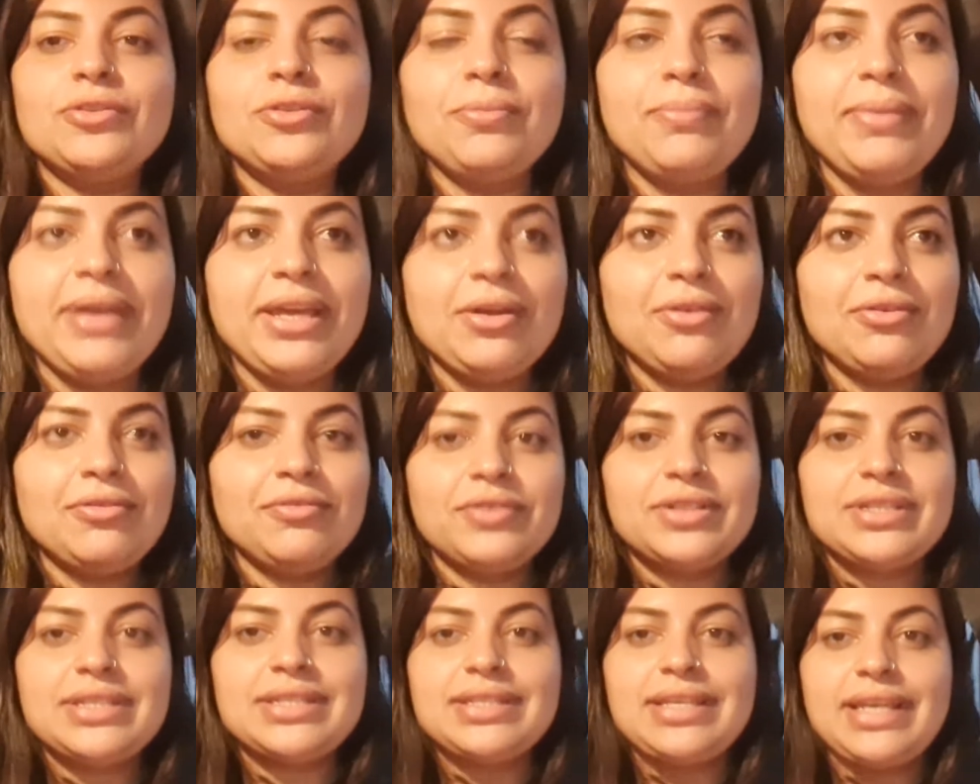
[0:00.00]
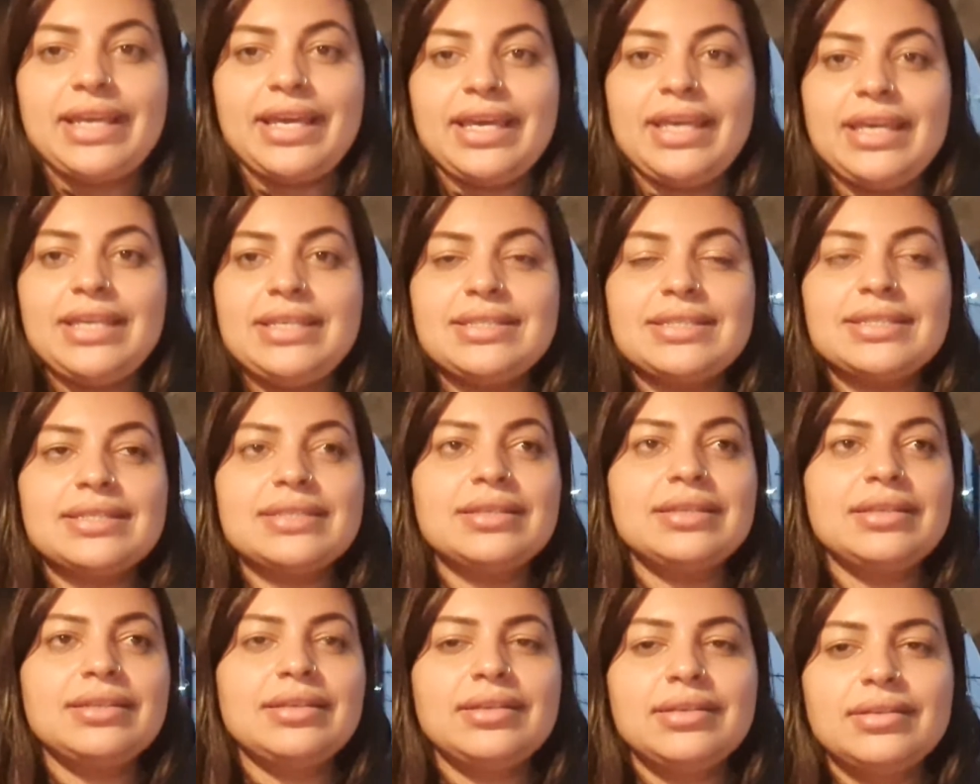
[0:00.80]
tudo bem com
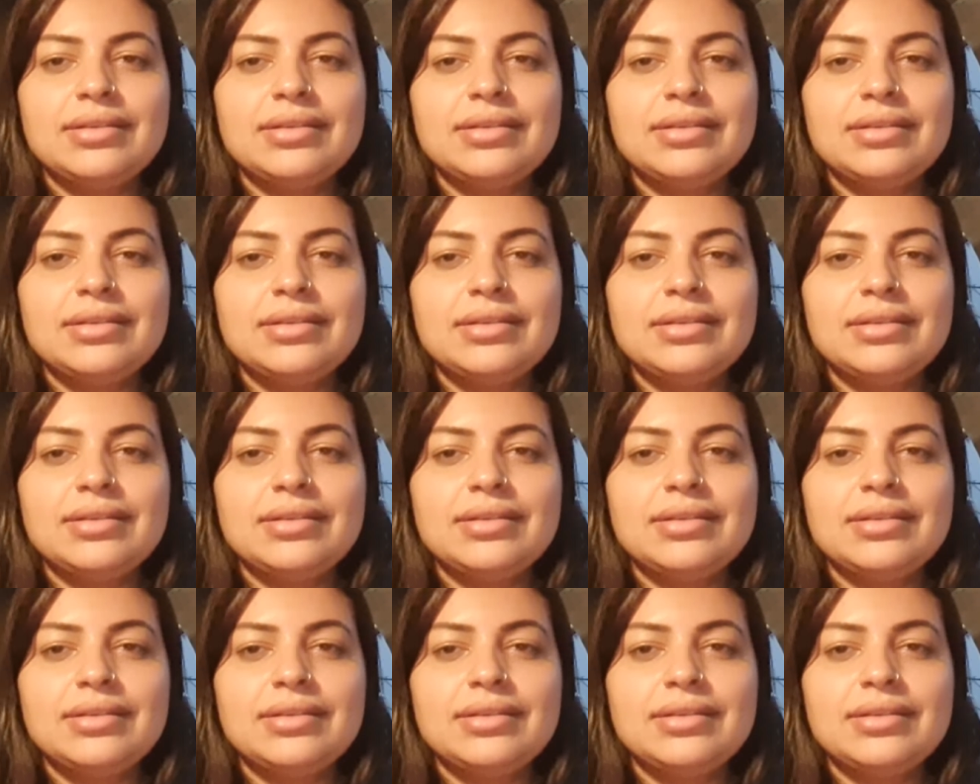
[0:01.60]
vocês?